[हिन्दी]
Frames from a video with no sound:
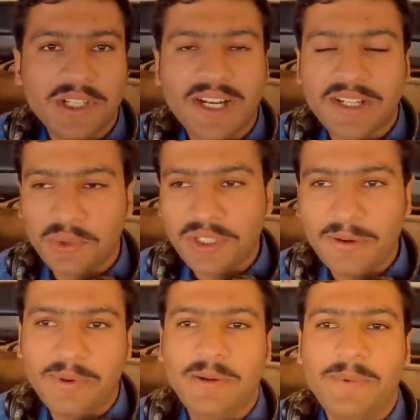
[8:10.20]
ने मुझे कहा कि उठ
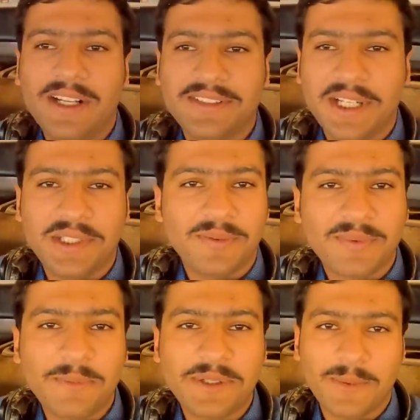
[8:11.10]
के मेरे पास आ जाओ
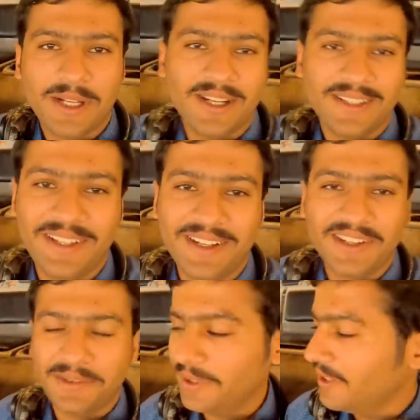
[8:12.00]
हम गपशप लगाते हैं
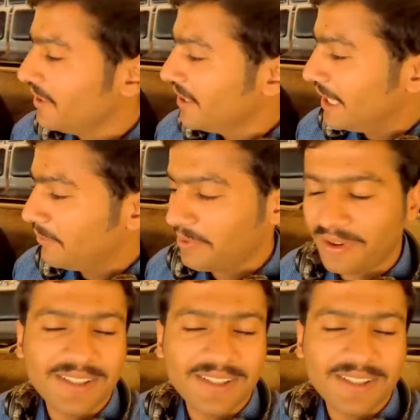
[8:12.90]
इंग्लिश में वो